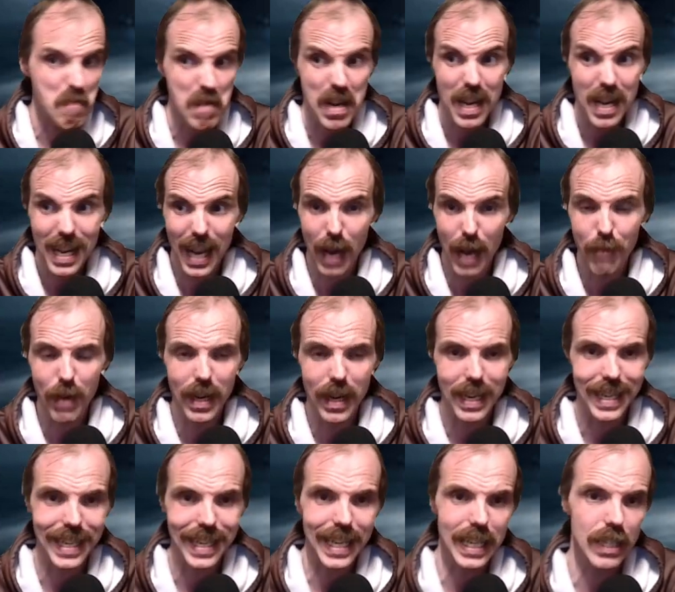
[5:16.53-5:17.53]
Kann man
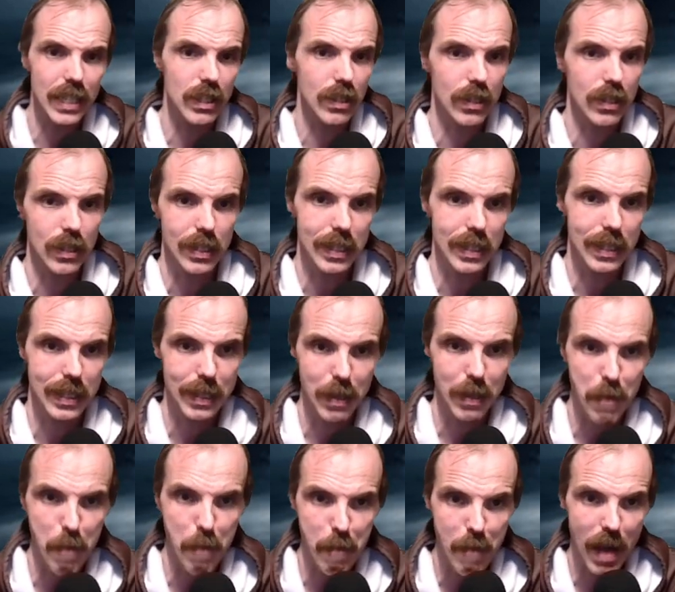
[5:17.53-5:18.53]
nichts
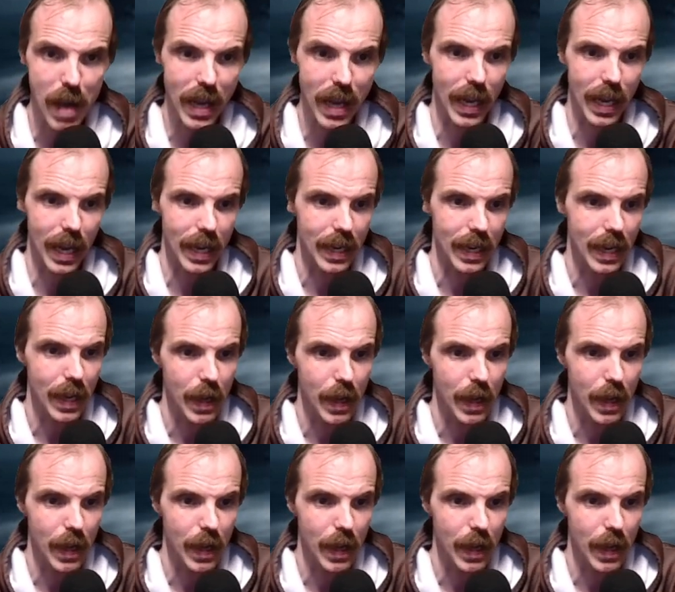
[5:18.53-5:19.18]
Megan.